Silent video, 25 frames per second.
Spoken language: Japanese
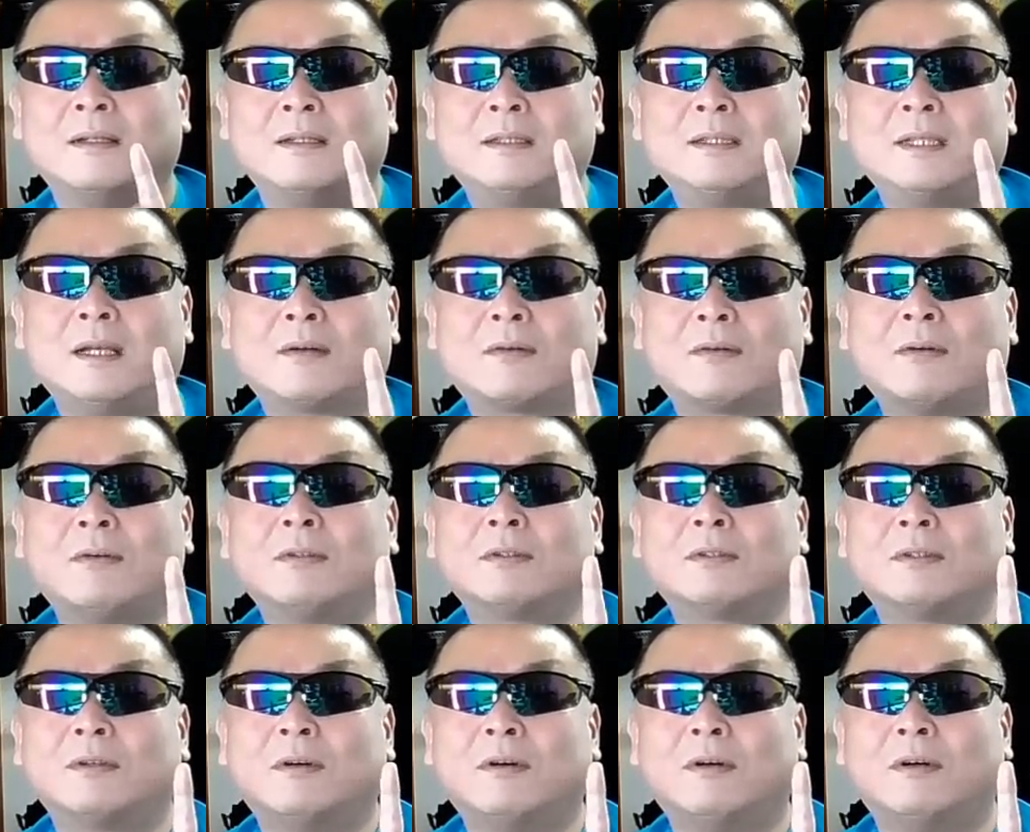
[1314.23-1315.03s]
じゃあ
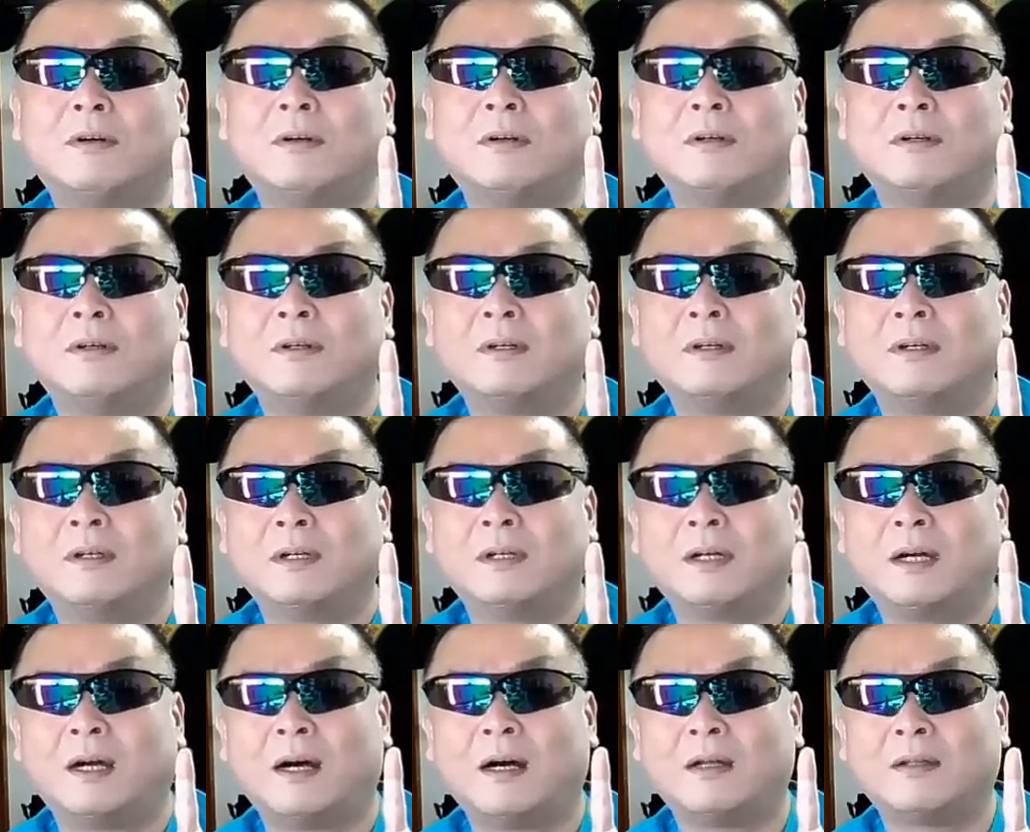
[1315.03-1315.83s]
今度
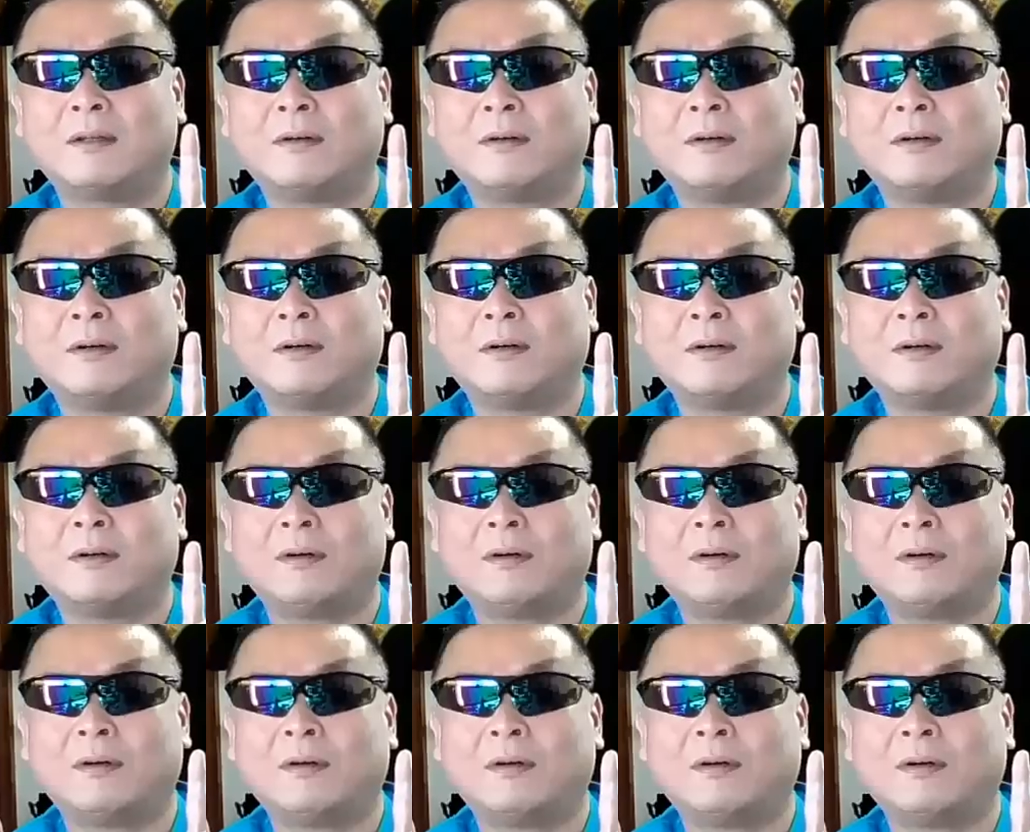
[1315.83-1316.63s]
あ
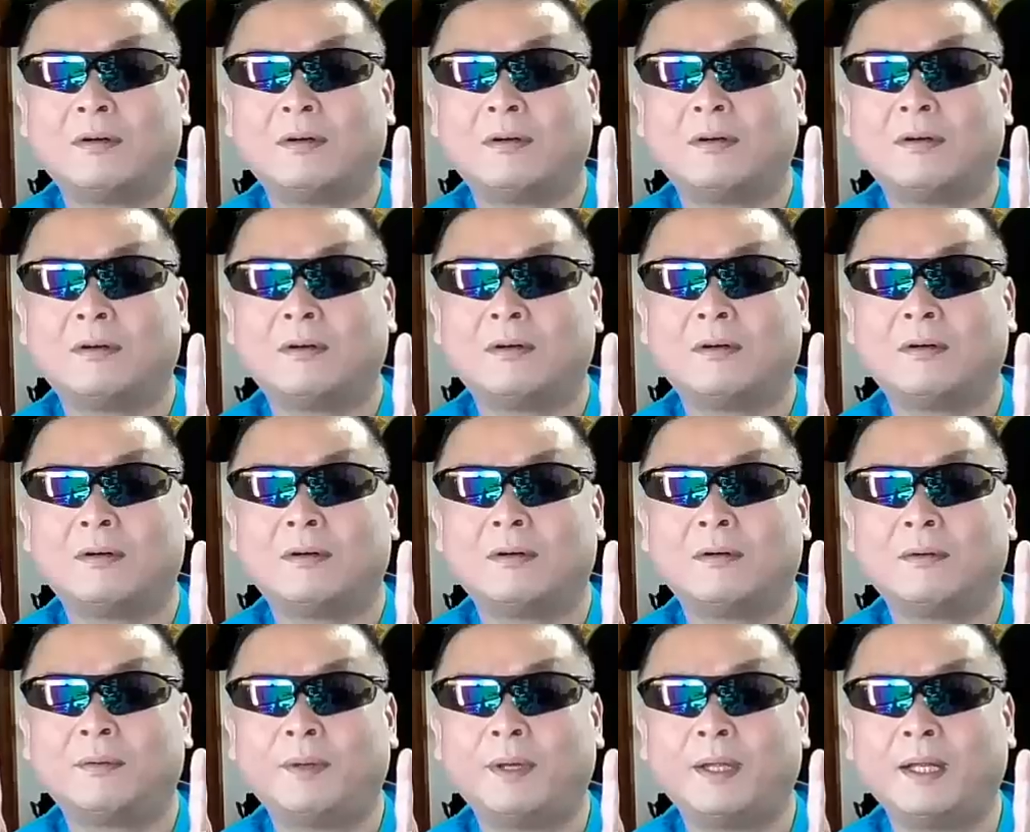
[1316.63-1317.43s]

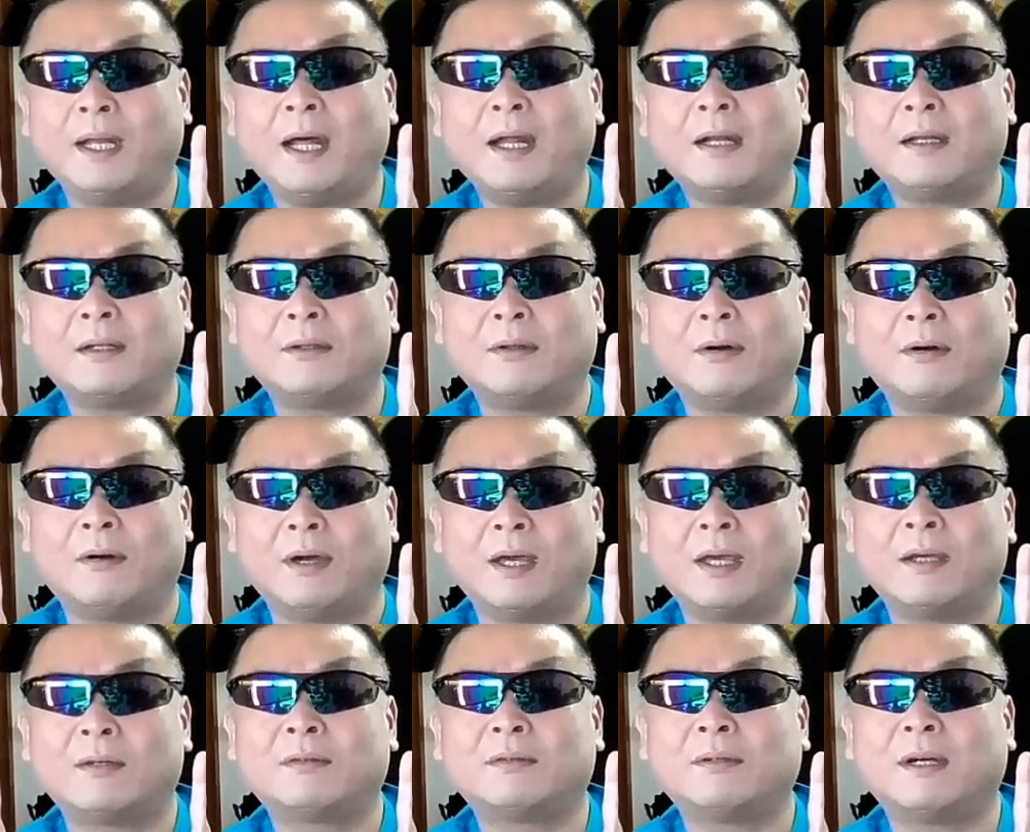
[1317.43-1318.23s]
のー、フェラーリの
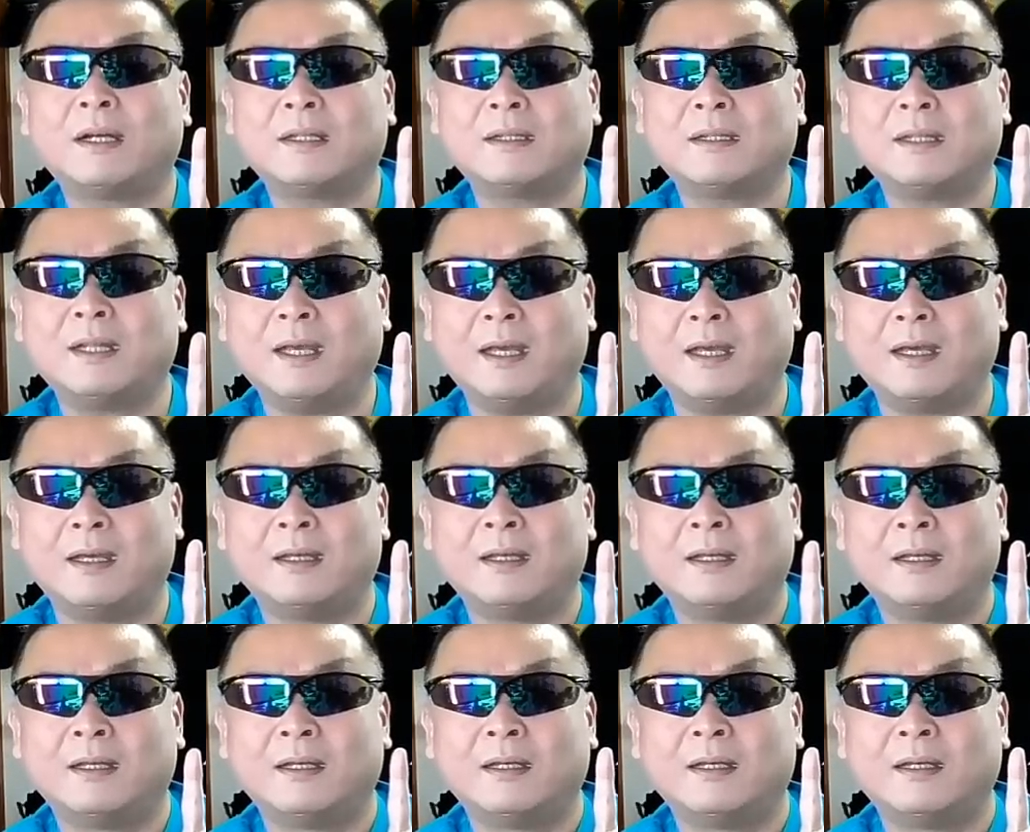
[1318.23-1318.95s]
F1 で